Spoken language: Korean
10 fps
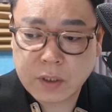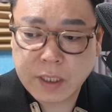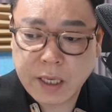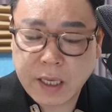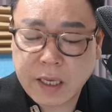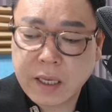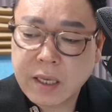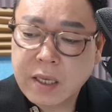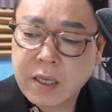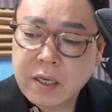건데
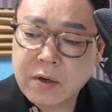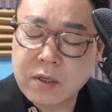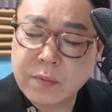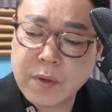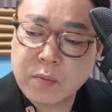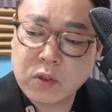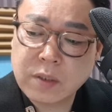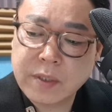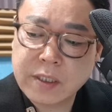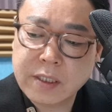그 옆에
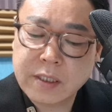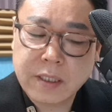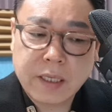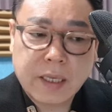보시면은